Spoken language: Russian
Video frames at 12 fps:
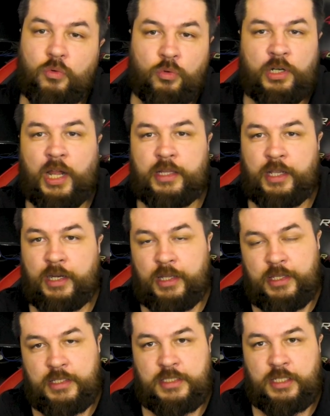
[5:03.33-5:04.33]
Ура!
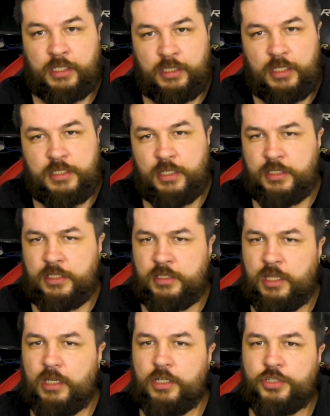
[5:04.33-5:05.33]
Наконец-то китайцы
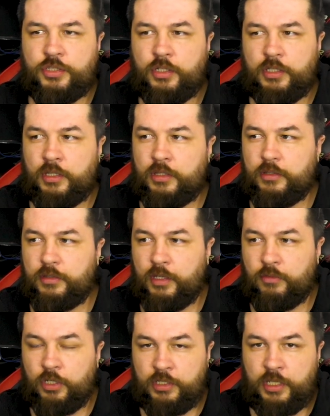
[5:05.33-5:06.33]
осознали, что это
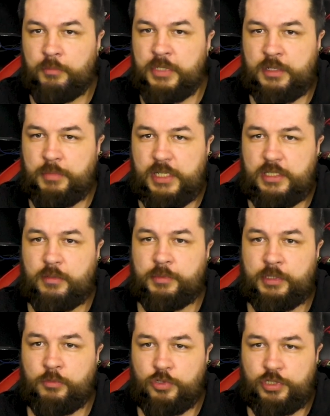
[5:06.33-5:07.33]
довольно-таки безопасно,
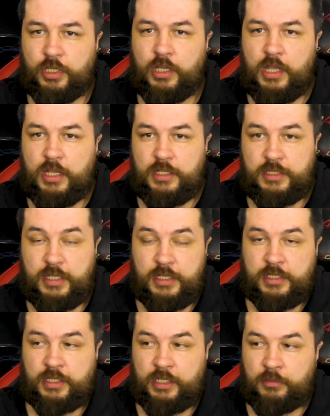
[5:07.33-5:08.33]
потому что
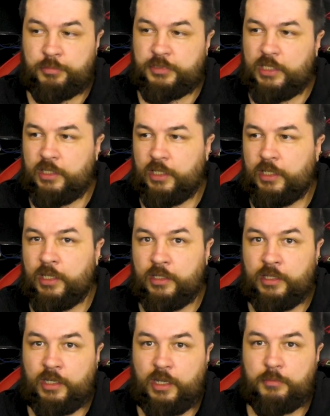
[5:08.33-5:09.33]
здесь стоит плата, и
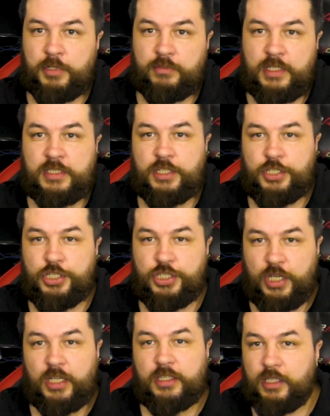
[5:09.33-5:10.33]
она как бы вас
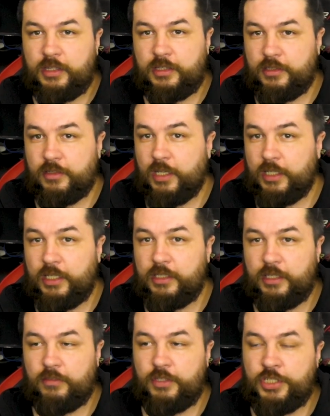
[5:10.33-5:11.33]
защищает от
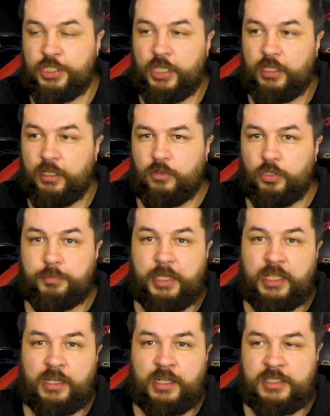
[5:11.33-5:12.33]
каких-то вещей. От
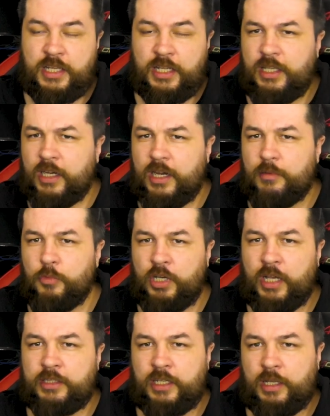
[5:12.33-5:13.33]
переразряда
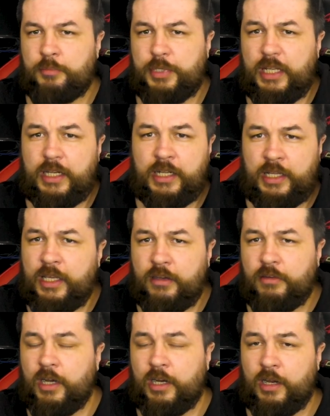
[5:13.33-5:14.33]
аккумулятора,
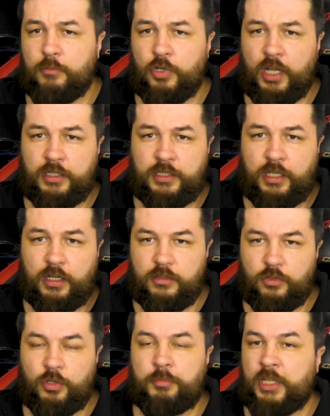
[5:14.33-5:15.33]
перегрева аккумулятора.
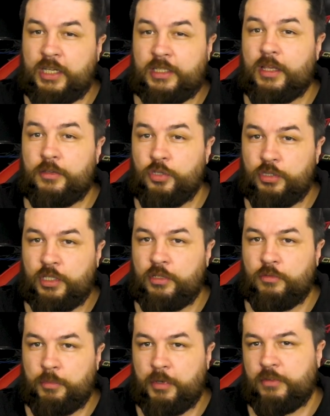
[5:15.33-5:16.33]
Но именно когда идет на
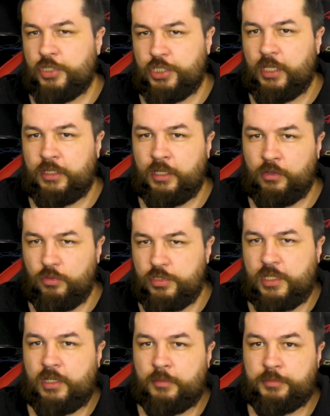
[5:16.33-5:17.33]
него повышенная
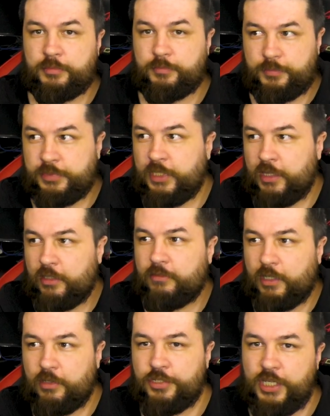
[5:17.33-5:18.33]
нагрузка, плата
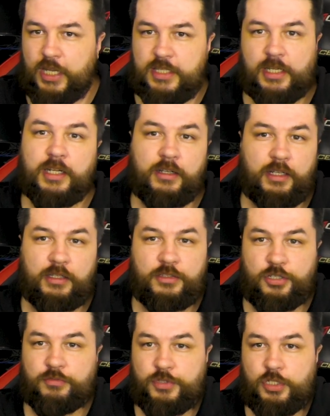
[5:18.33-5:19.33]
выключается, и говорит,
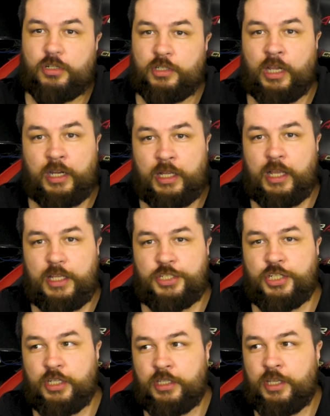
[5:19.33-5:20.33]
что все, она
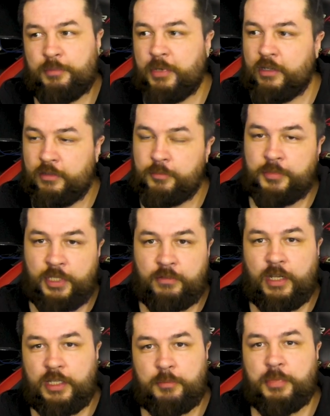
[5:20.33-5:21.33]
горячая, типа,
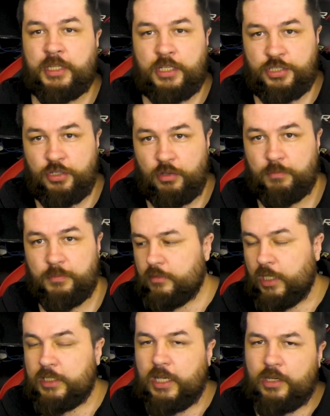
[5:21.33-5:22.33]
давайте подождем.
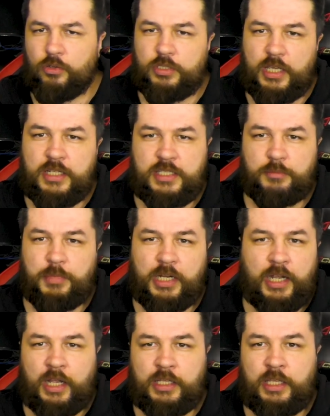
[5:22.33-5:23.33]
От коротких
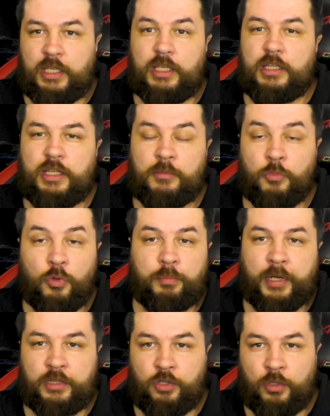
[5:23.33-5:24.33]
замыканий и тому
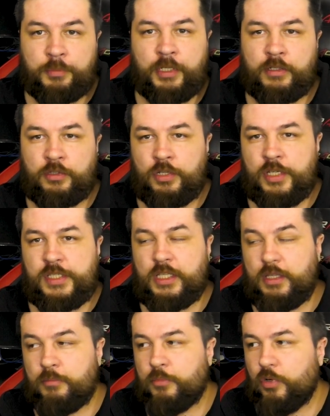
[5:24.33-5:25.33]
подобного, то есть
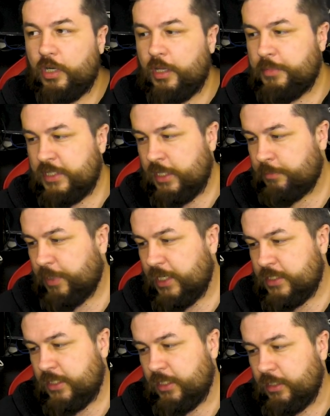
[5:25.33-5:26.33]
это более
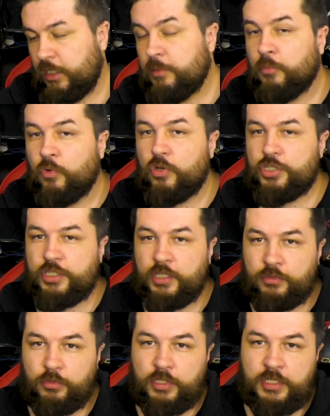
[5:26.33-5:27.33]
безопасно. И
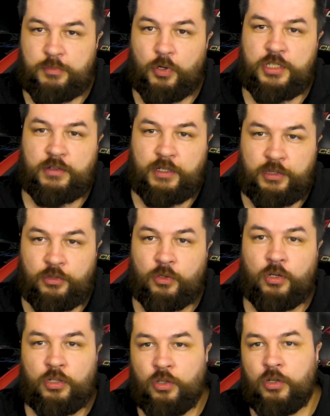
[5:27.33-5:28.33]
можно тут использовать
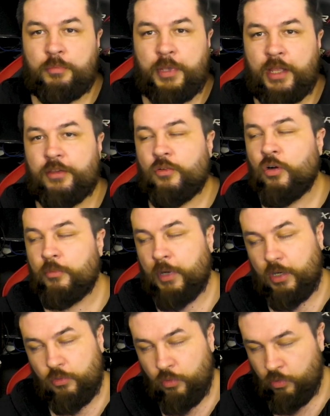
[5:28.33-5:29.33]
0.05
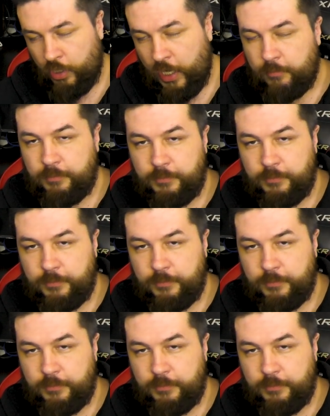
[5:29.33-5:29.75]
Ома. Ура!